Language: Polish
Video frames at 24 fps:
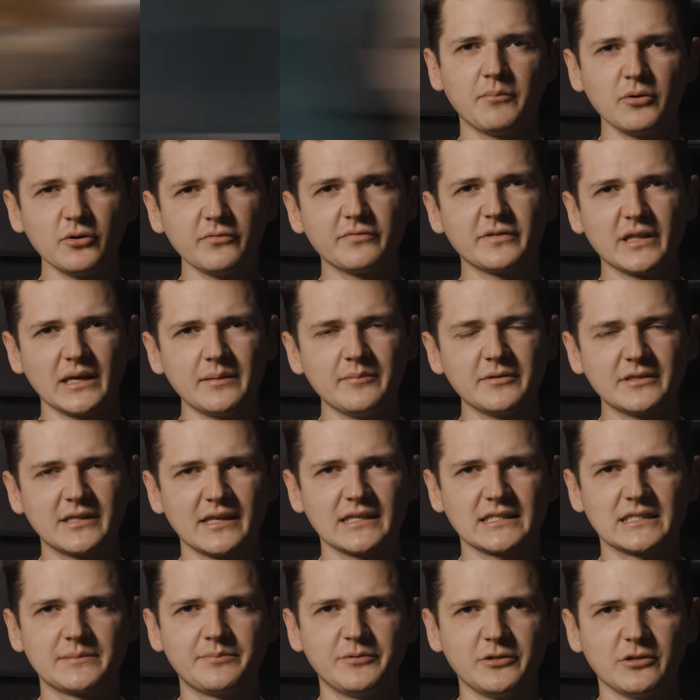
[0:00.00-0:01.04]
Porównajmy
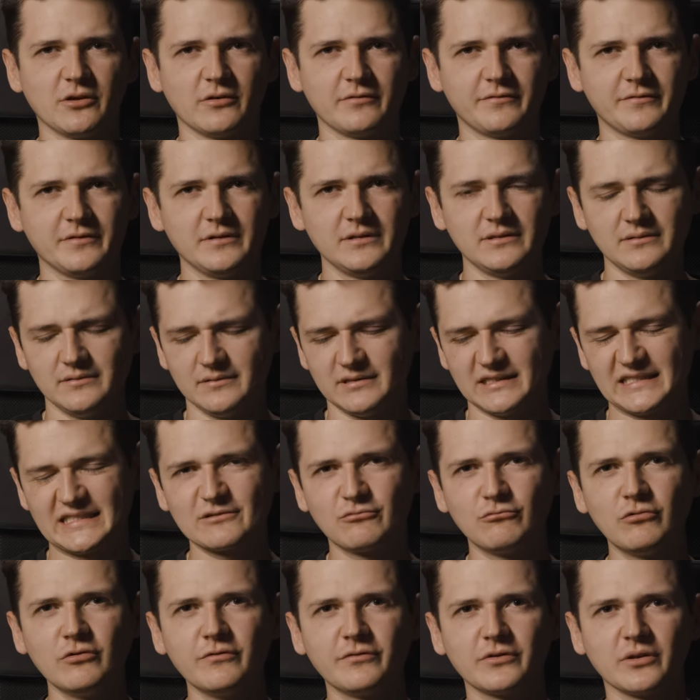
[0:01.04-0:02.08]
teraz spin-offy
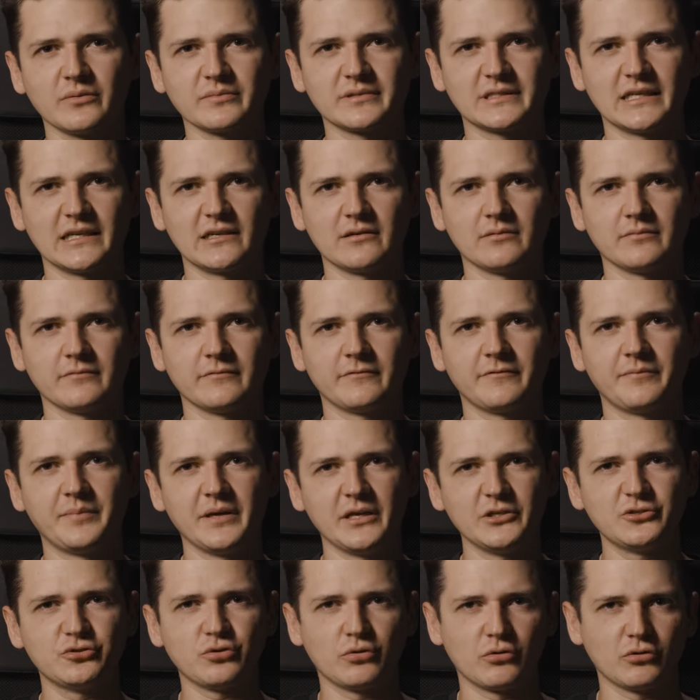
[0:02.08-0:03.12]
z główną serią w
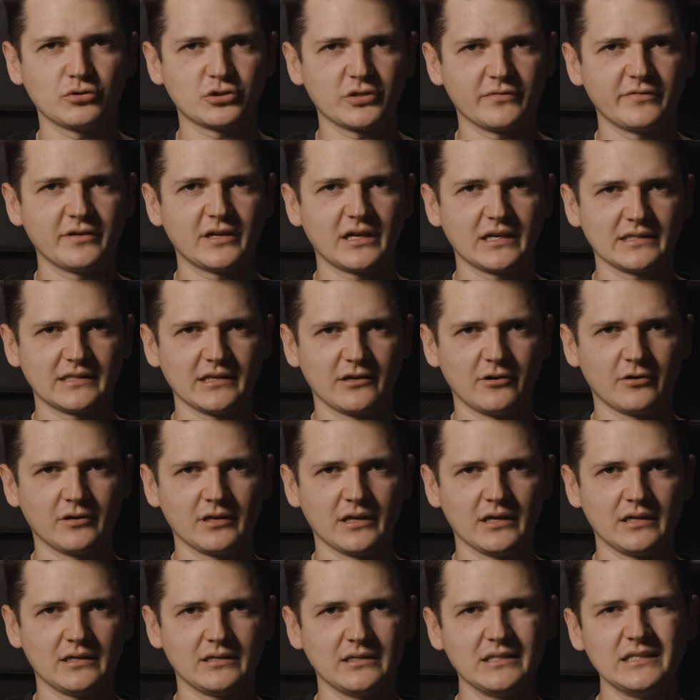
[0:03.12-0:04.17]
pięciu kluczowych
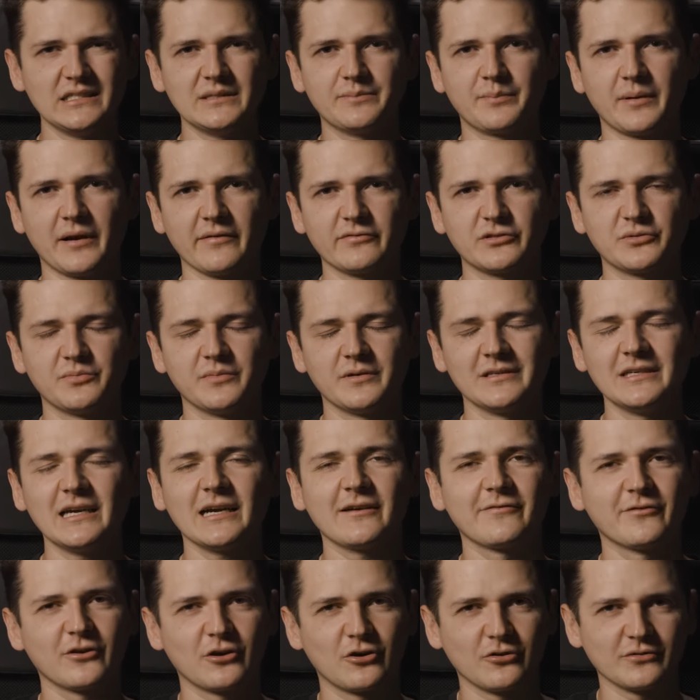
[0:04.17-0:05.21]
kategoriach i sprawdźmy,
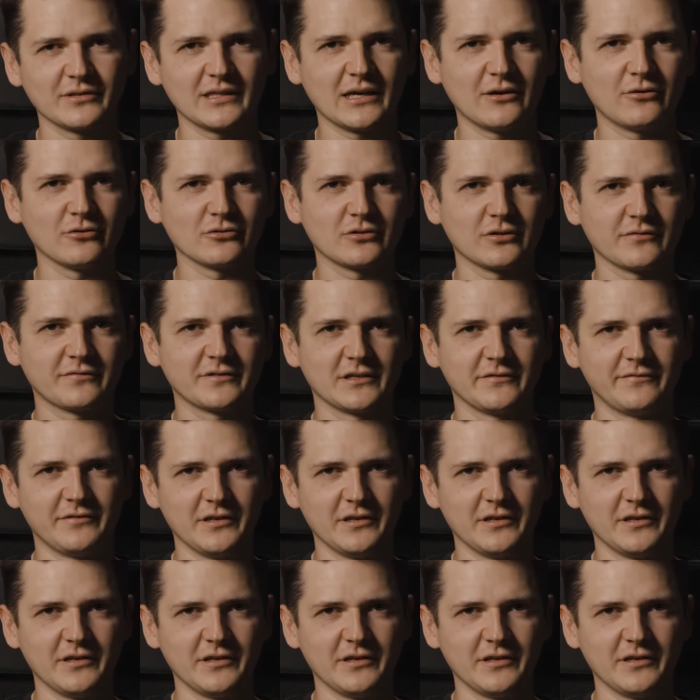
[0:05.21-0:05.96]
jak wyglądało to w tych